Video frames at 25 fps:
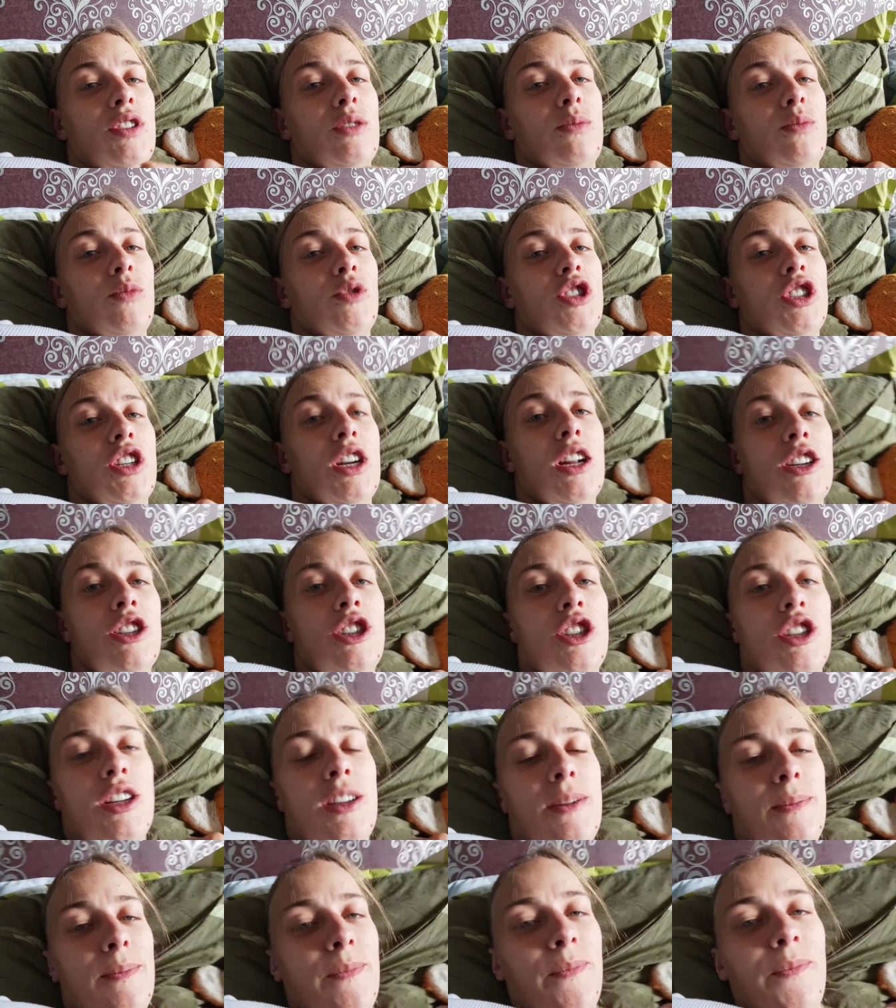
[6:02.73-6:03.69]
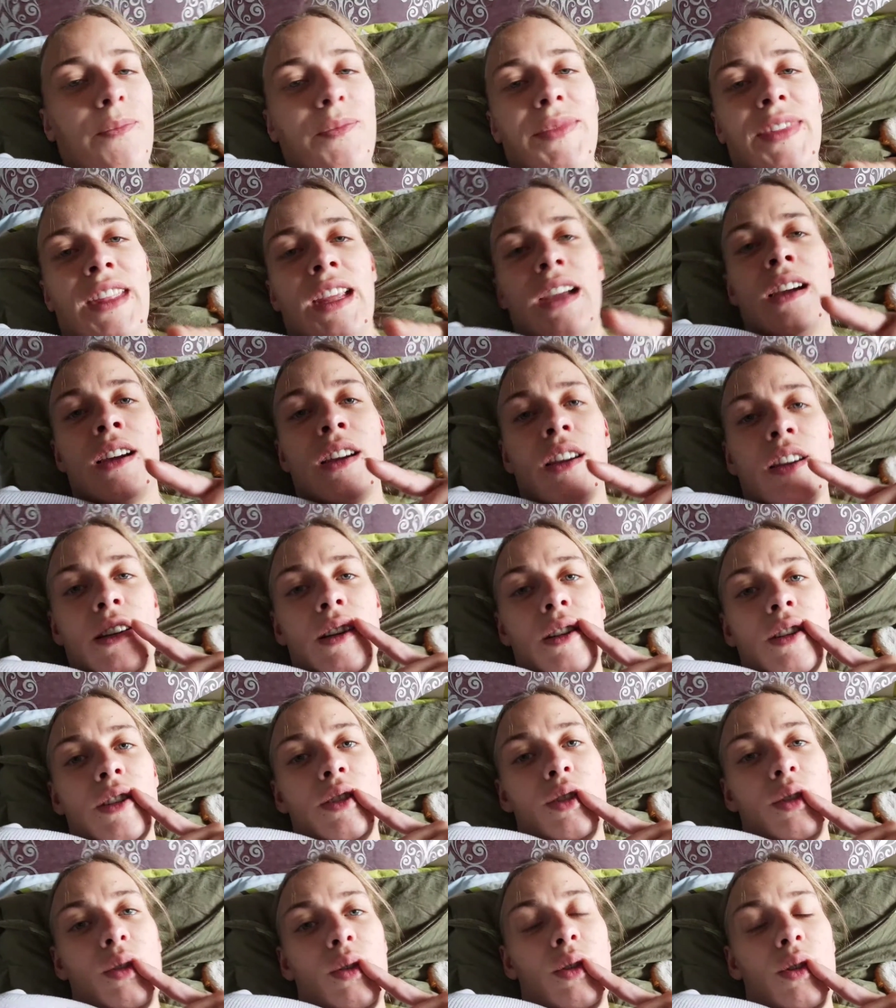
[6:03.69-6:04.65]
fait moi je l'ai acheté
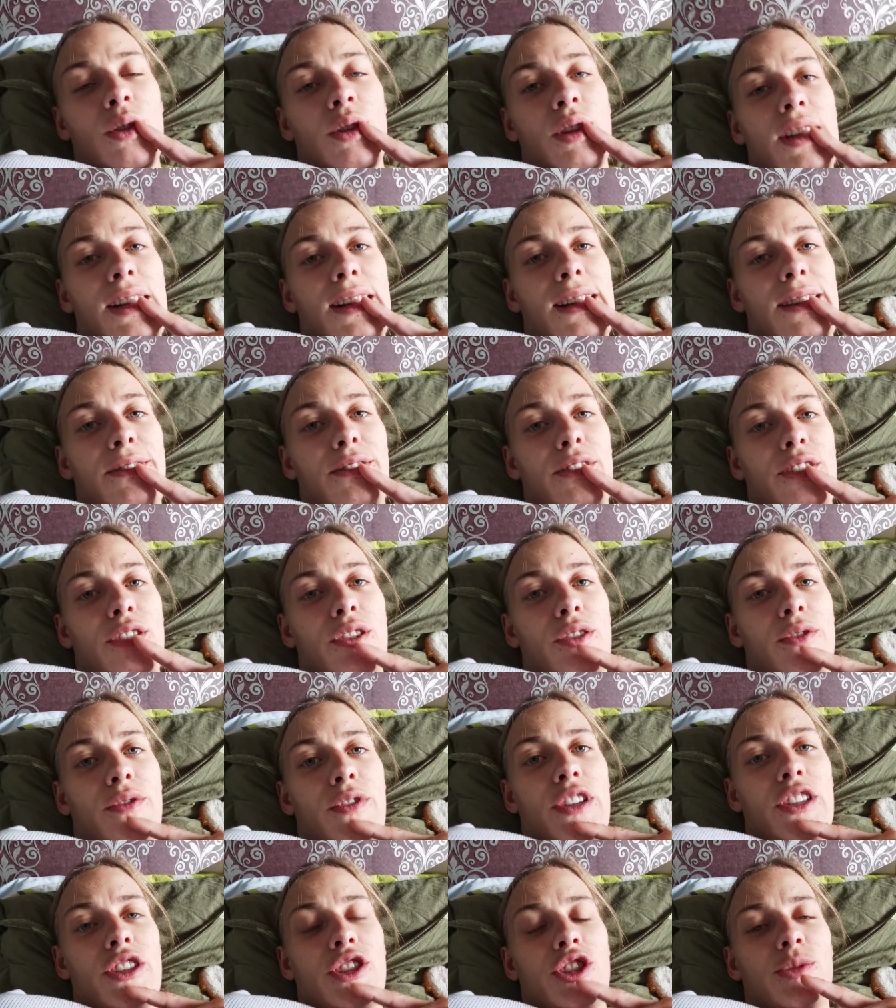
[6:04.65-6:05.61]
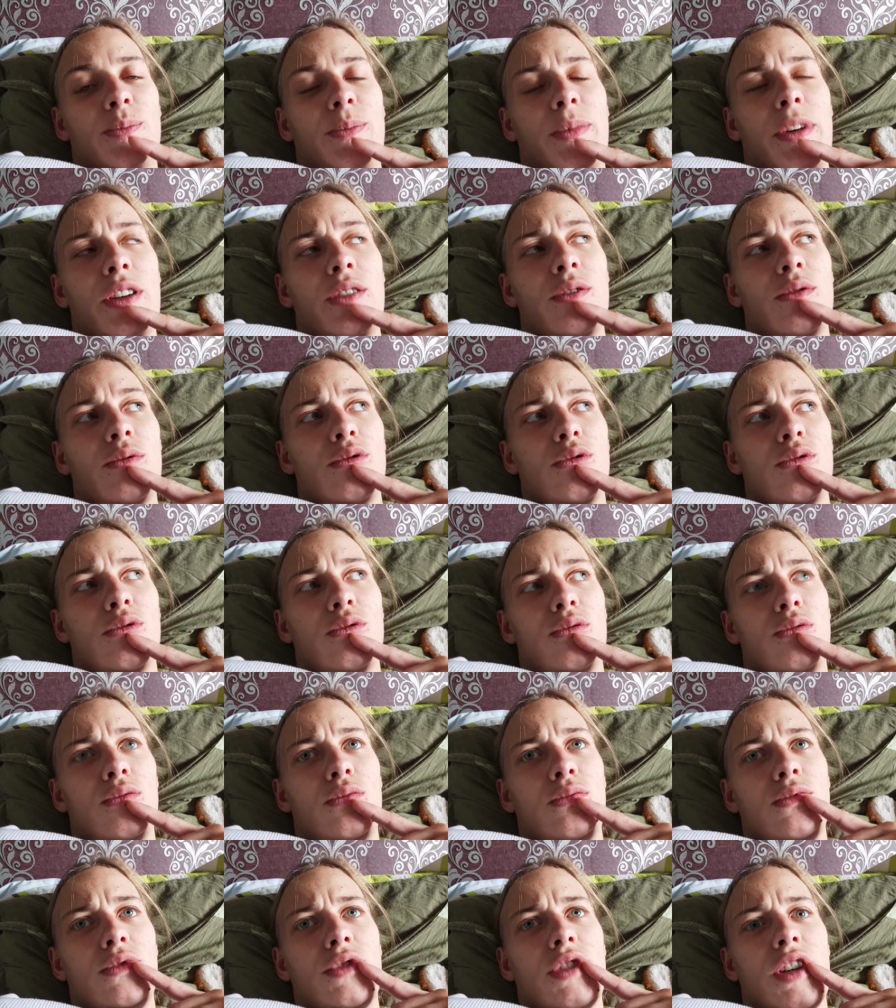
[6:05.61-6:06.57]
sur le téléphone, en fait je paye
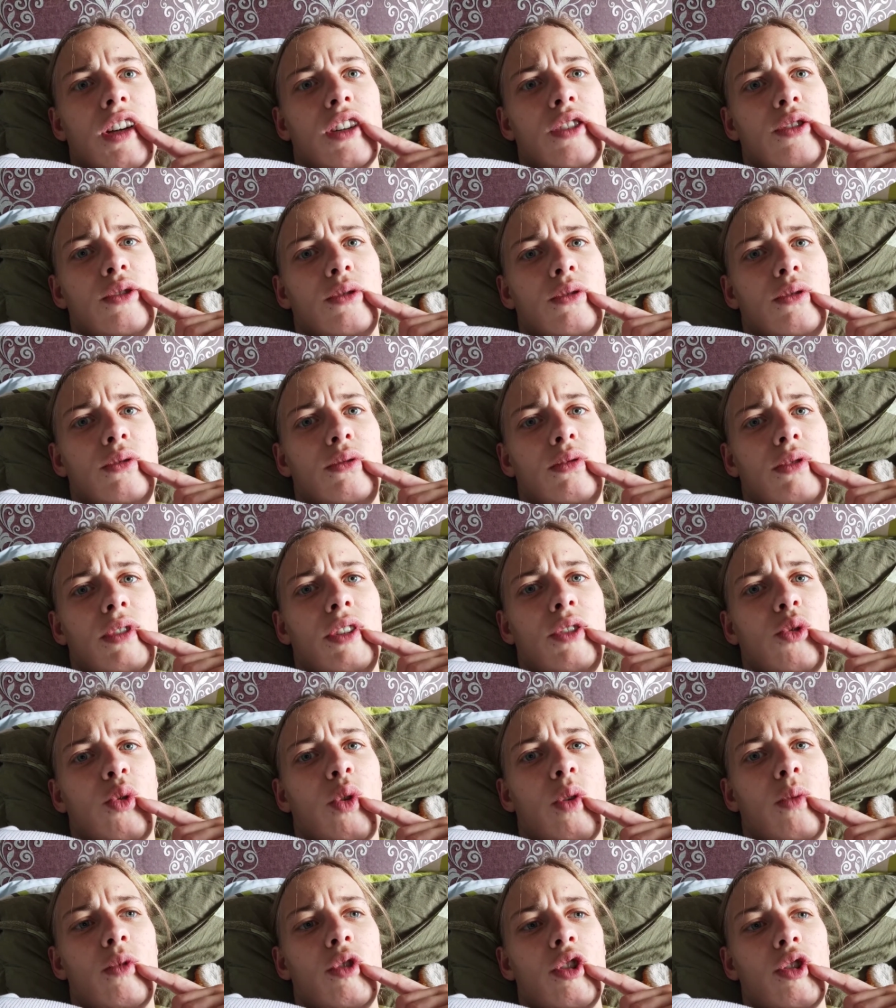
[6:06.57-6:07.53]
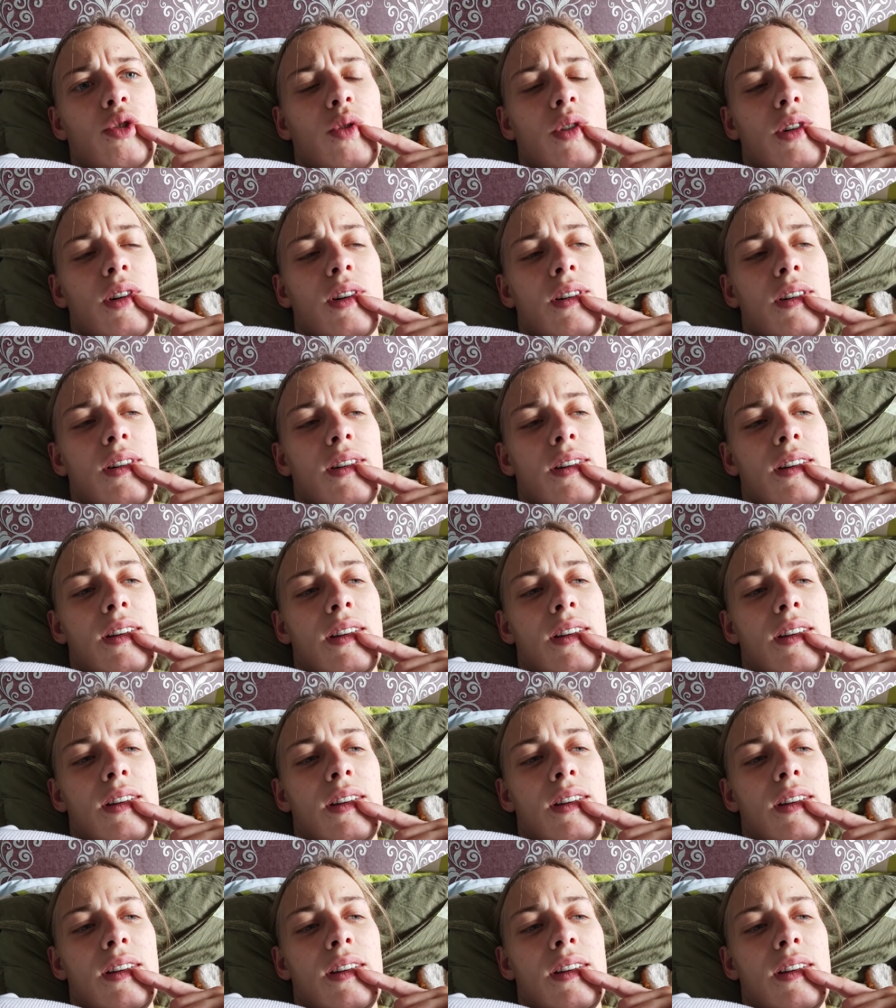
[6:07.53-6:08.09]
13 euh, euros tous les 3 mois je crois.